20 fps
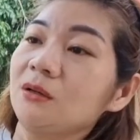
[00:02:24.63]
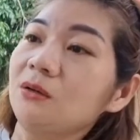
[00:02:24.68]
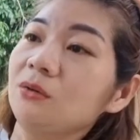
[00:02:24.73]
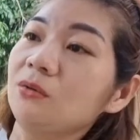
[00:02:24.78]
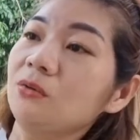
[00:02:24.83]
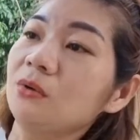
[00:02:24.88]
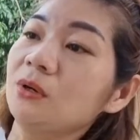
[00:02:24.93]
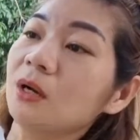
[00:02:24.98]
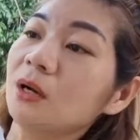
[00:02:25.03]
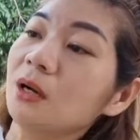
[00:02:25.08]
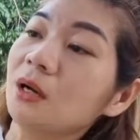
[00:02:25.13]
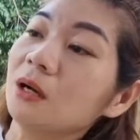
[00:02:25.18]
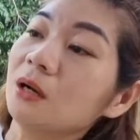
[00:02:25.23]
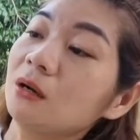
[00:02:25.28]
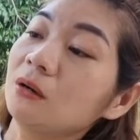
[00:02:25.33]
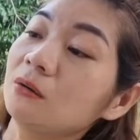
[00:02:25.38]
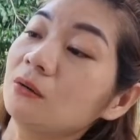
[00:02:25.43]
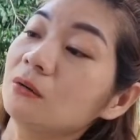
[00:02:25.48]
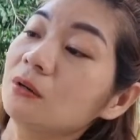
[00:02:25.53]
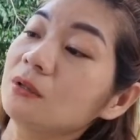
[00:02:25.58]
ดูนะคะ
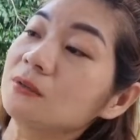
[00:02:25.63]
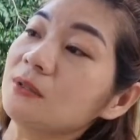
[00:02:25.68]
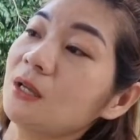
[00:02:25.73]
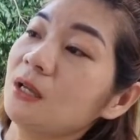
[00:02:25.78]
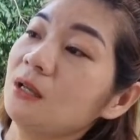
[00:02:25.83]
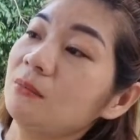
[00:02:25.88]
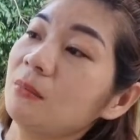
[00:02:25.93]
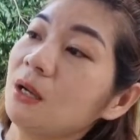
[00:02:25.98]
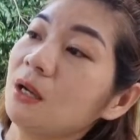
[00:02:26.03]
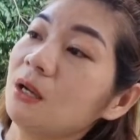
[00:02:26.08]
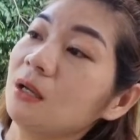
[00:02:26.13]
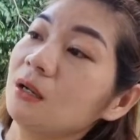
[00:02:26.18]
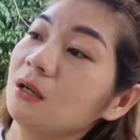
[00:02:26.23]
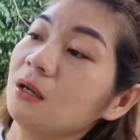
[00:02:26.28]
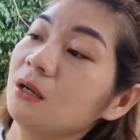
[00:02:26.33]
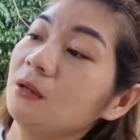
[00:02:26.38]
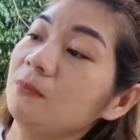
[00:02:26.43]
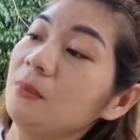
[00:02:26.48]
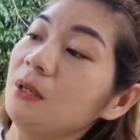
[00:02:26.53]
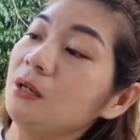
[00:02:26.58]
เขาก็ใส่มานะ
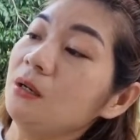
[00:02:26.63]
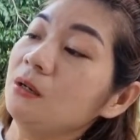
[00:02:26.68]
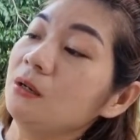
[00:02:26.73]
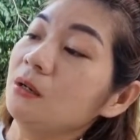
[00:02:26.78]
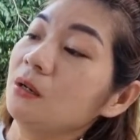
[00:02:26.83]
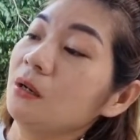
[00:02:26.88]
คะ เป็น